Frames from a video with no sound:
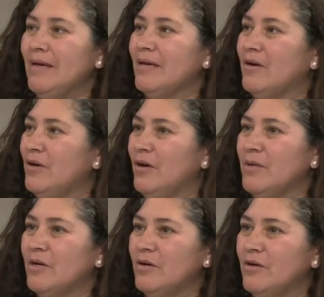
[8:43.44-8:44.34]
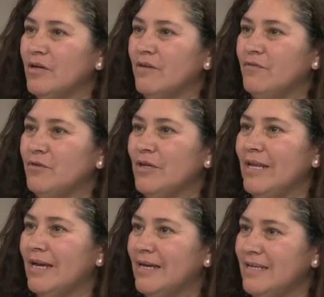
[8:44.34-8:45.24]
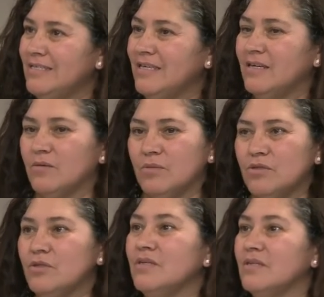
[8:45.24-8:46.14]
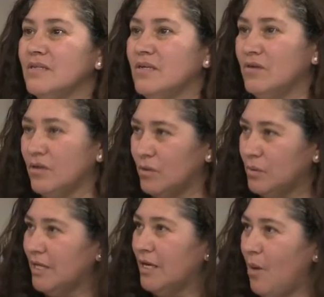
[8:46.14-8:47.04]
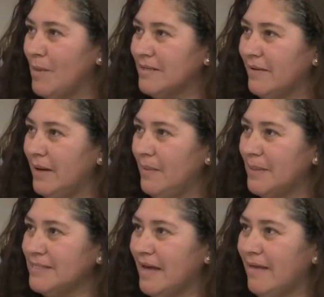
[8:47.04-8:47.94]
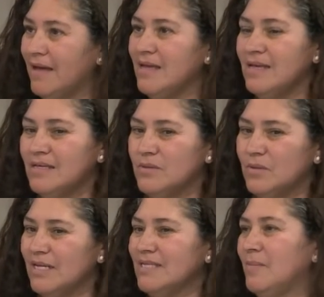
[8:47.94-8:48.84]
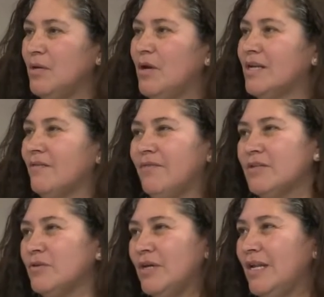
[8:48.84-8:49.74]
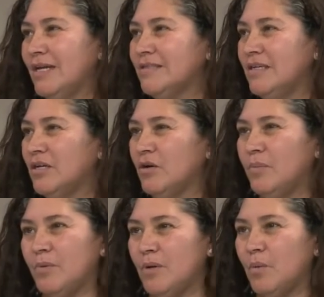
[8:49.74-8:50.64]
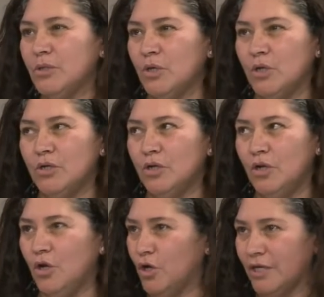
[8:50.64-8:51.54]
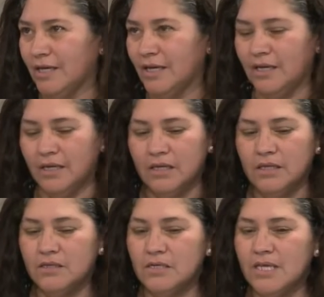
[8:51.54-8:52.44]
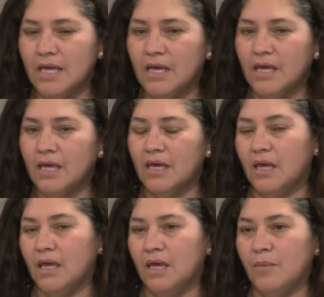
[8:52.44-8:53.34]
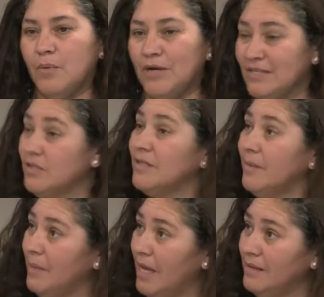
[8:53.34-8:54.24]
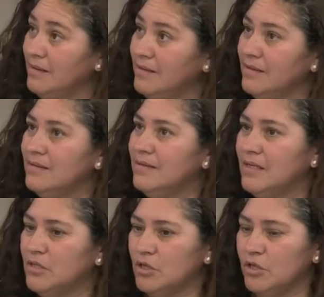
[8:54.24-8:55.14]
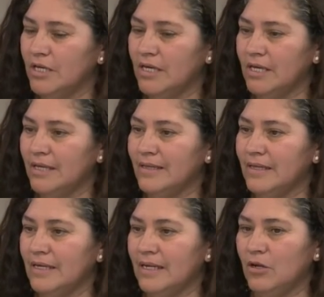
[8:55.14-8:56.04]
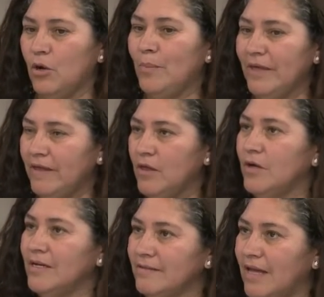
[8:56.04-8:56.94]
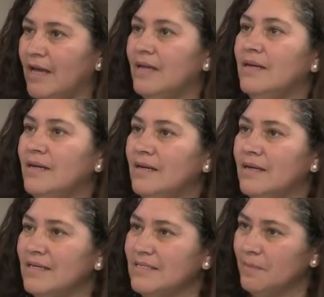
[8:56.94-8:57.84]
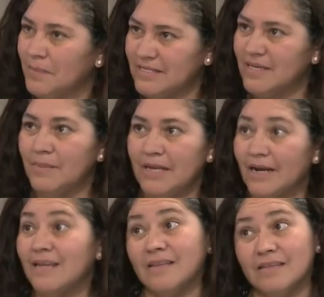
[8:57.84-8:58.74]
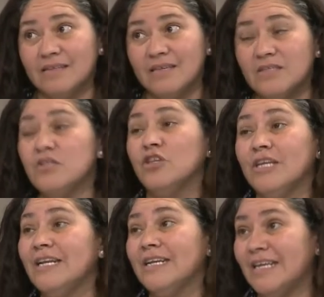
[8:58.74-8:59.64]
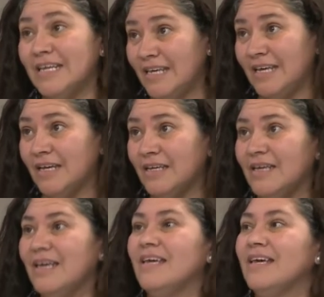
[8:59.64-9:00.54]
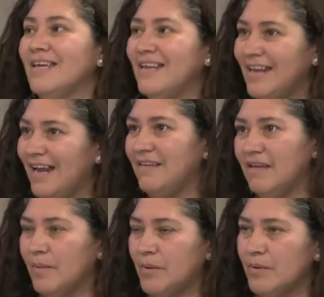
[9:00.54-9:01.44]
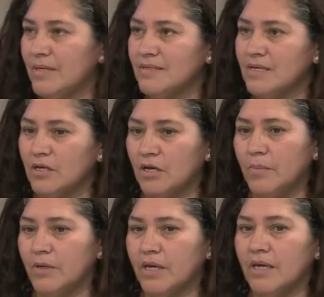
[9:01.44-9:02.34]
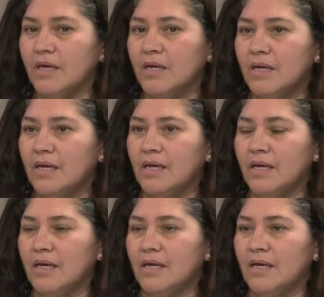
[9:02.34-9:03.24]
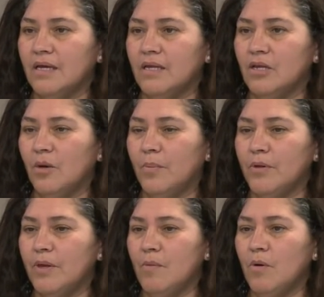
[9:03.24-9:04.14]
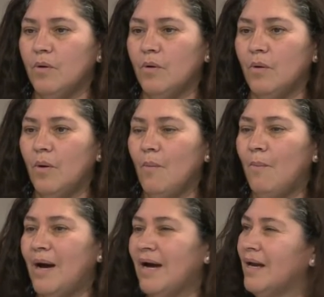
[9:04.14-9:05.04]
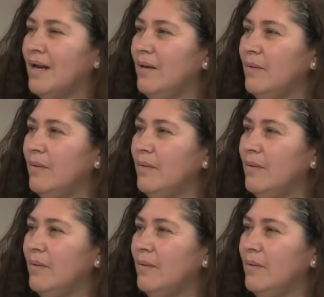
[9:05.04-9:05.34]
económico, ¿no? que mm, fruto de la crisis, como yo creo que con ustedes conversaba la vez pasada, se utilizan menos artefactos eléctricos por una cuestión lógica. Mm. Entonces, eh, por eso también dentro de, los pedidos está que se empiece a mirar la estatización de la energía en mm. general de la provincia, ¿no? Porque eh, no podemos pagar las